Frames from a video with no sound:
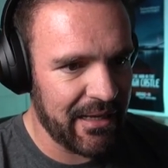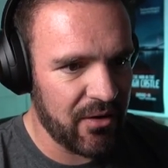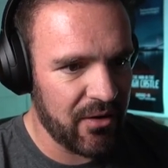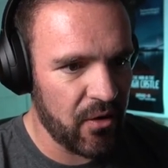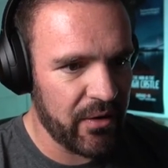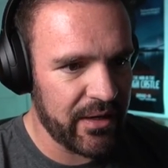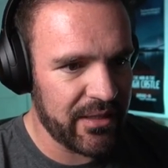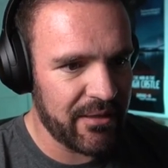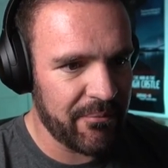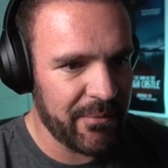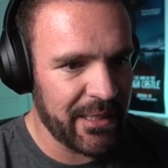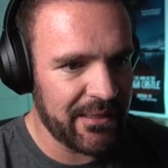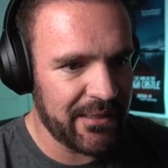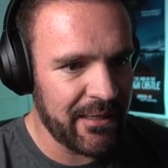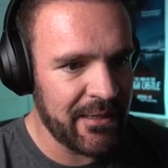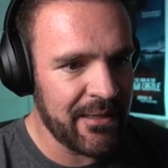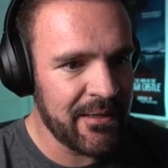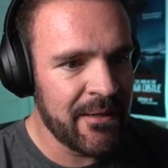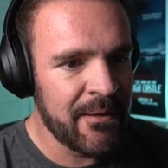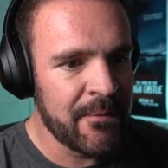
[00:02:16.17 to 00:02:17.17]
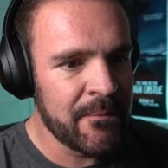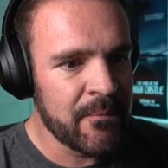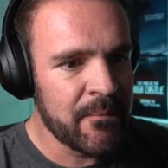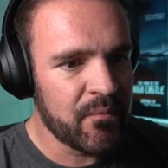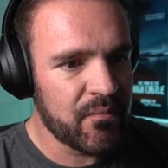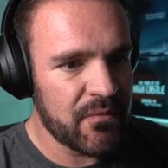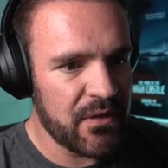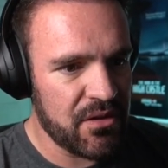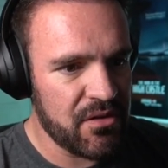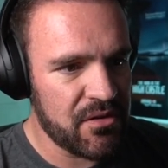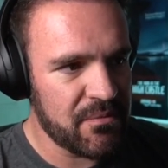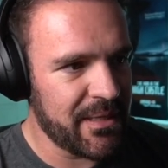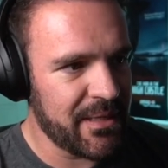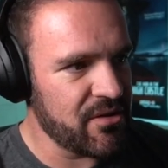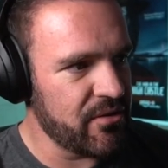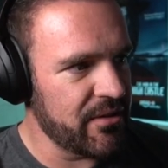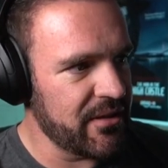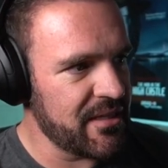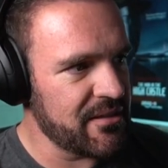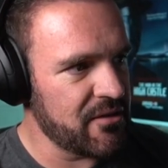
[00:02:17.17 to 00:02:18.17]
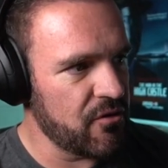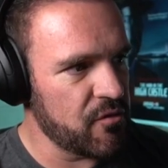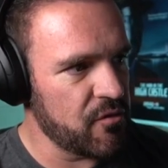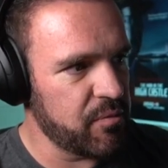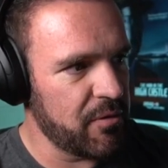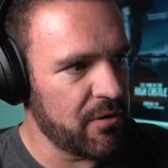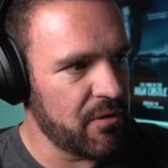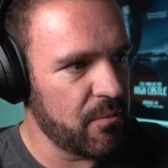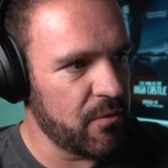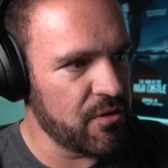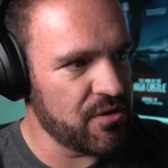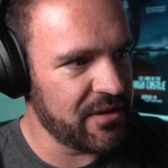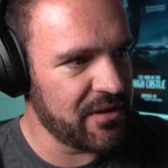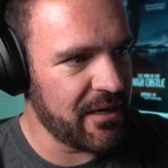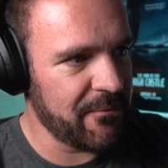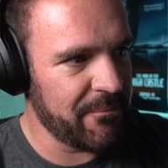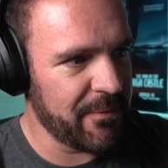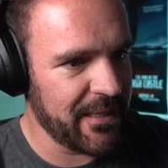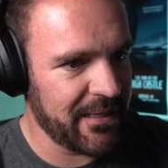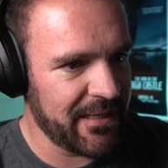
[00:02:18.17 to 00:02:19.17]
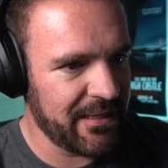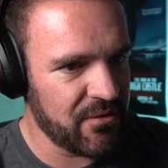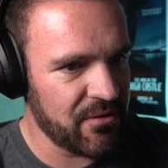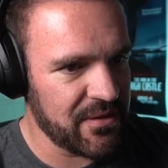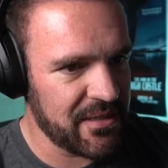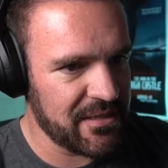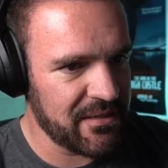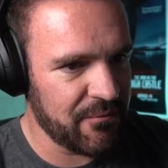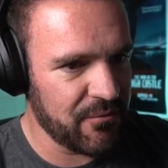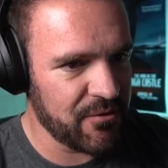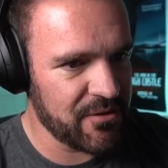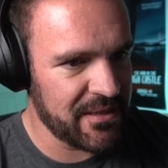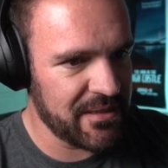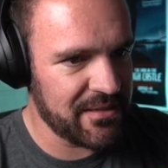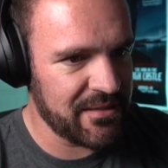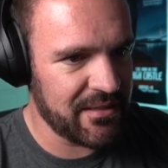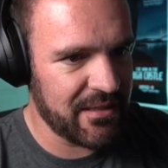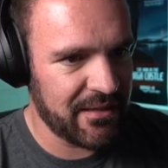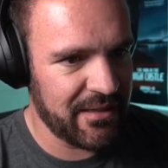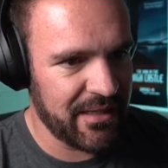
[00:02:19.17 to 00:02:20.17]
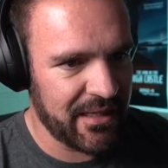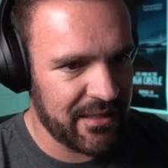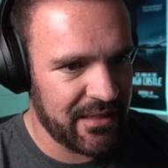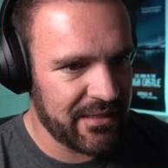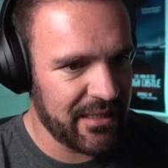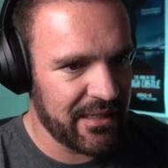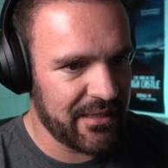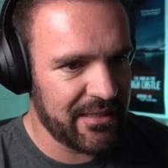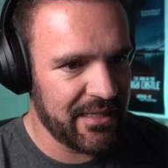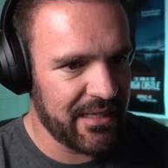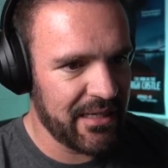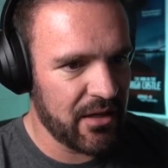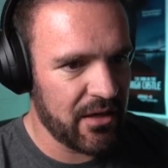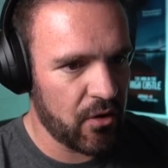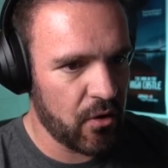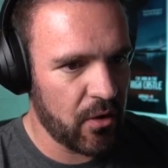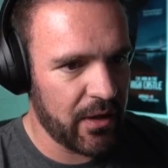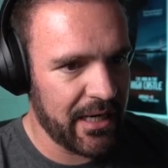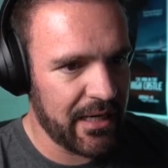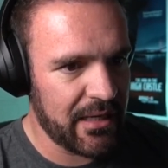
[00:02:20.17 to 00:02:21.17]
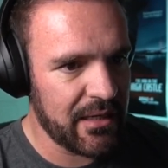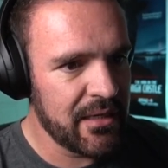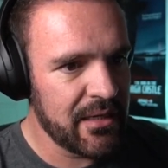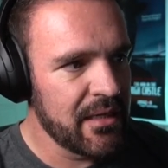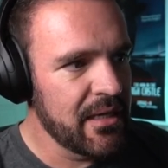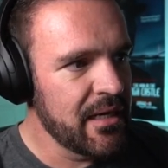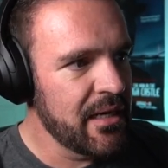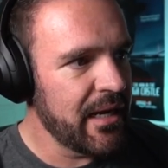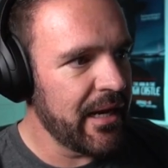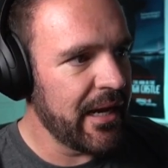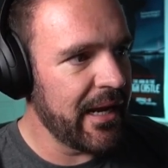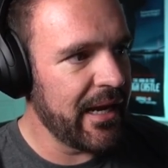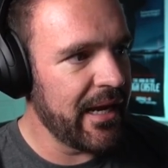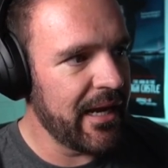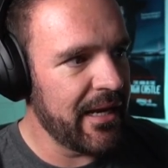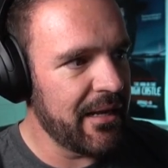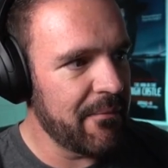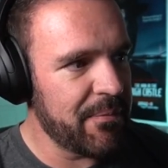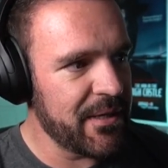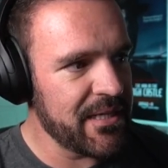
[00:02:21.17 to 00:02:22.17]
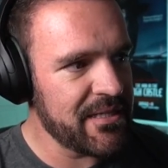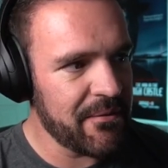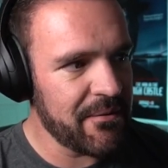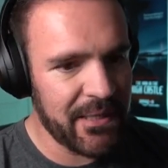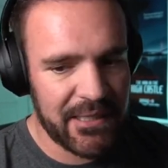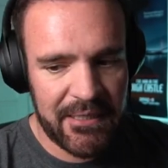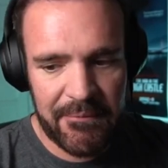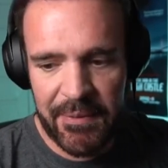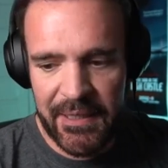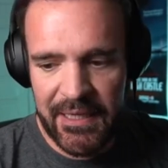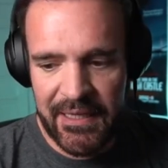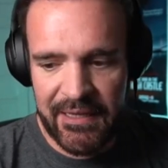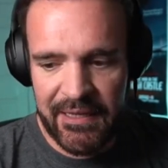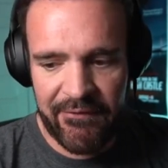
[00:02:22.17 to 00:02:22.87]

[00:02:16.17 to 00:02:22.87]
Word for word: concretamente. De hecho, es más, ahorita se los puedo mostrar para que nos hacemos este del rogar. precisamente para